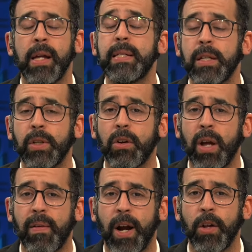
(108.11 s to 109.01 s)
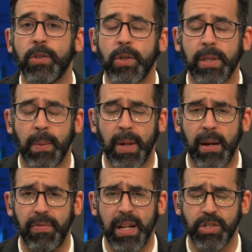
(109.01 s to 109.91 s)
Y cierto que hoy hablaban sobre el tema de
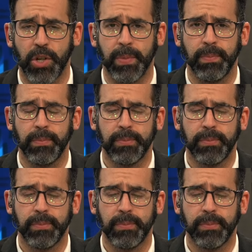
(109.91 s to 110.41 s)
la inflación,